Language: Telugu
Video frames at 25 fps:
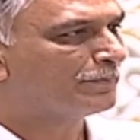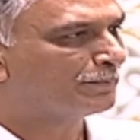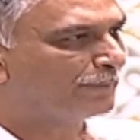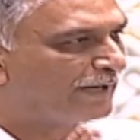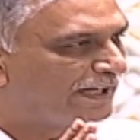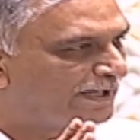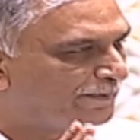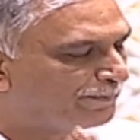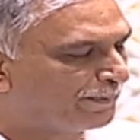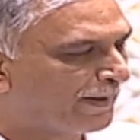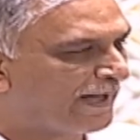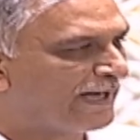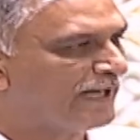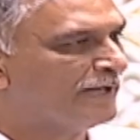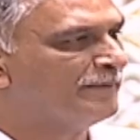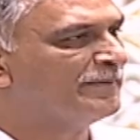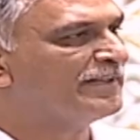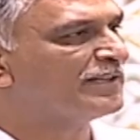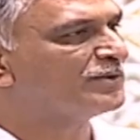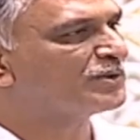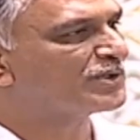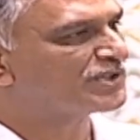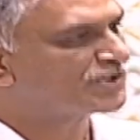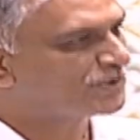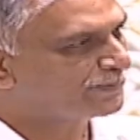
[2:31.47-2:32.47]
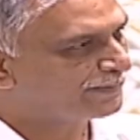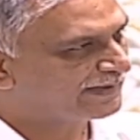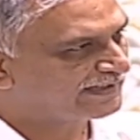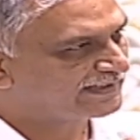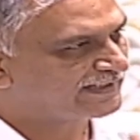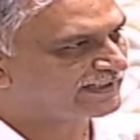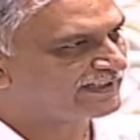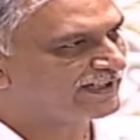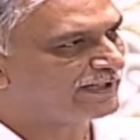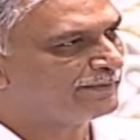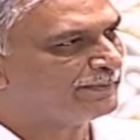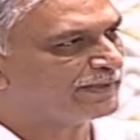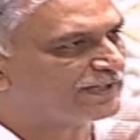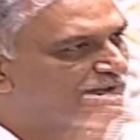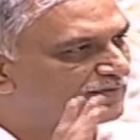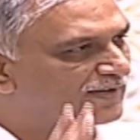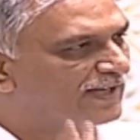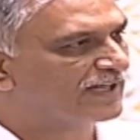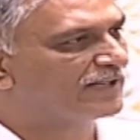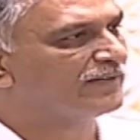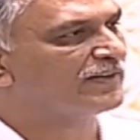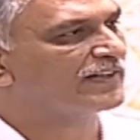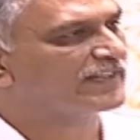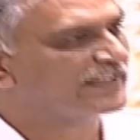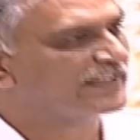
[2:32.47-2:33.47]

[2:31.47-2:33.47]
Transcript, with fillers: పరిపాలన మీద దృష్టి పెట్టండి మీ ద్వారా వారికి